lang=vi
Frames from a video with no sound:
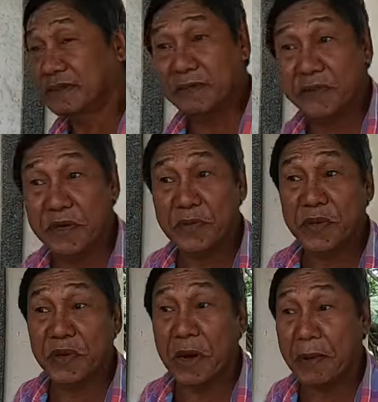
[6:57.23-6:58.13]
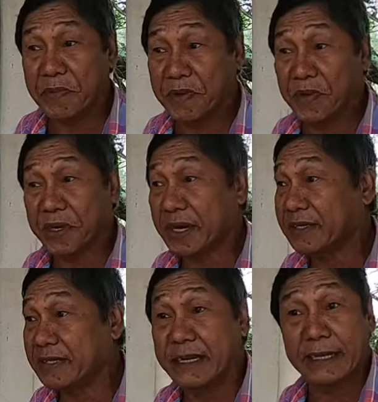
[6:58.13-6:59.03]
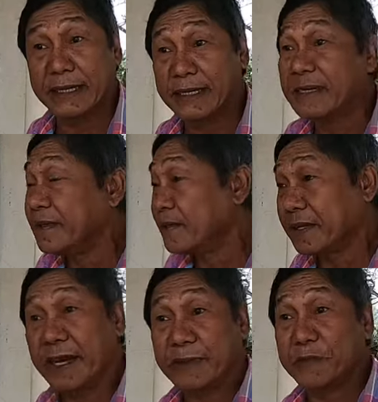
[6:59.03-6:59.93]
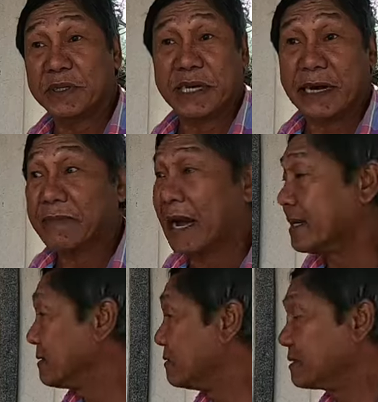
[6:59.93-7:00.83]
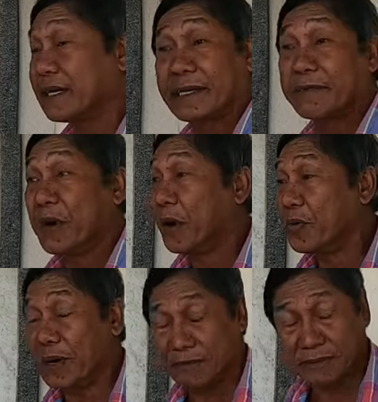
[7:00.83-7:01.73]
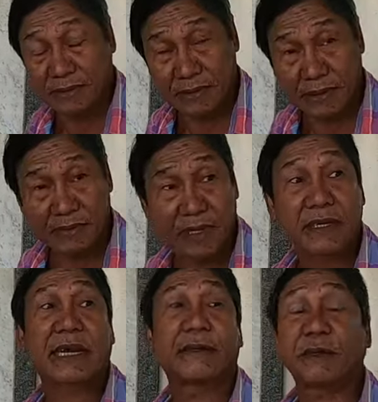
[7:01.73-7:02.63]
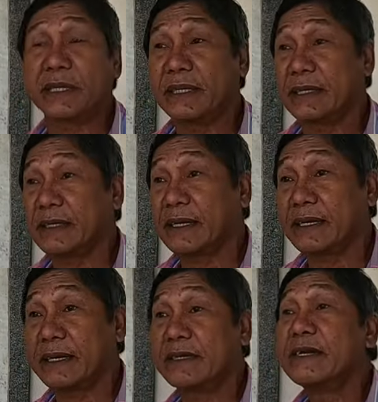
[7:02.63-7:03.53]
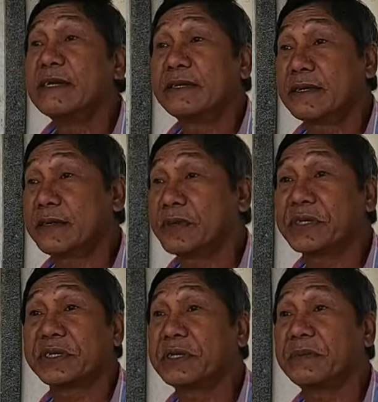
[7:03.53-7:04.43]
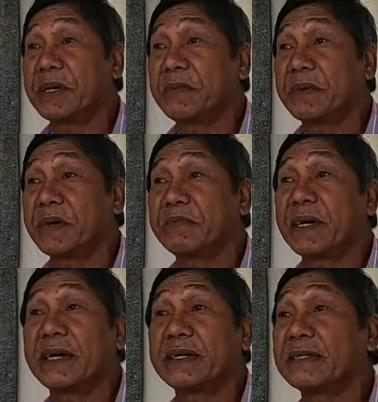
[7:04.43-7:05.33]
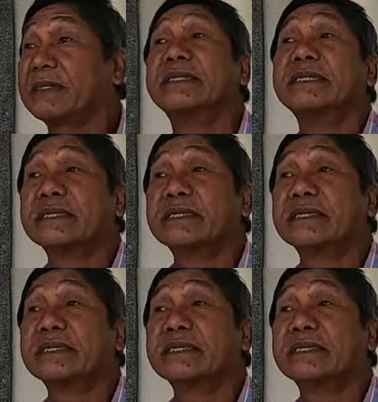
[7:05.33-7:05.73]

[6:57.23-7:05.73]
nếu mà trường hợp mà có thiệt như vậy chắc luôn phải sang bằng luôn cái cái mộ của ổng dạ. cháu thấy là, là là hồi, hồi xưa mà mà mà mà